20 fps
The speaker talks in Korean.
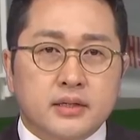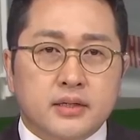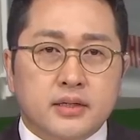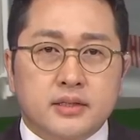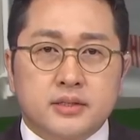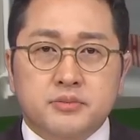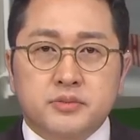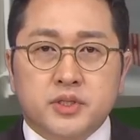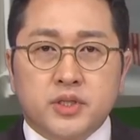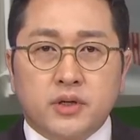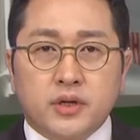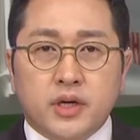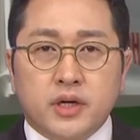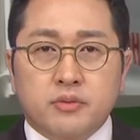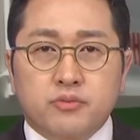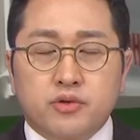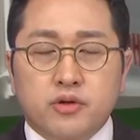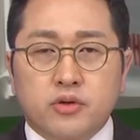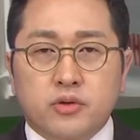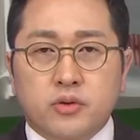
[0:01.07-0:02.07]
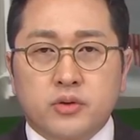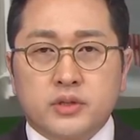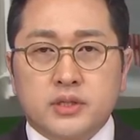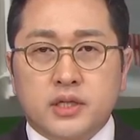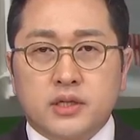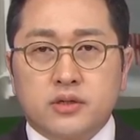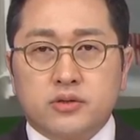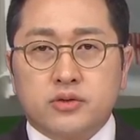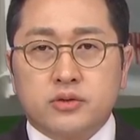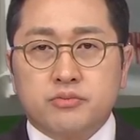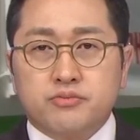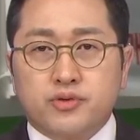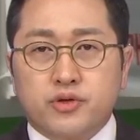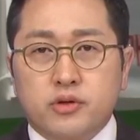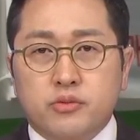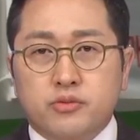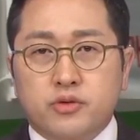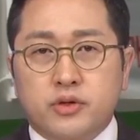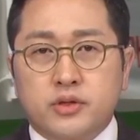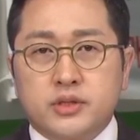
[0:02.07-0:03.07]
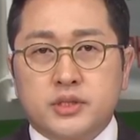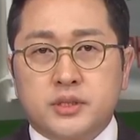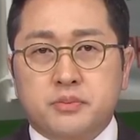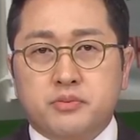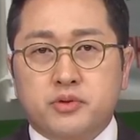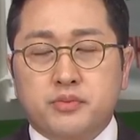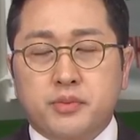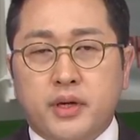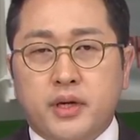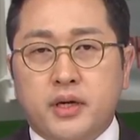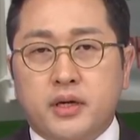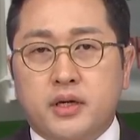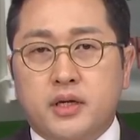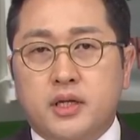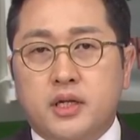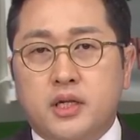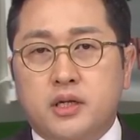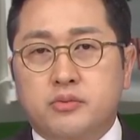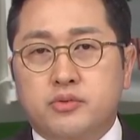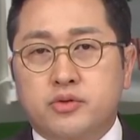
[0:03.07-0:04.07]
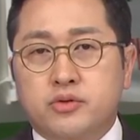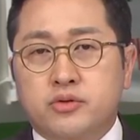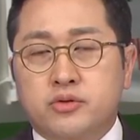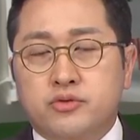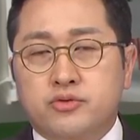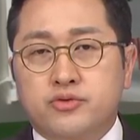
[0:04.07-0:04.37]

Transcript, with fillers: 음성에 물류공장을 둔 풀무원 식품의 일부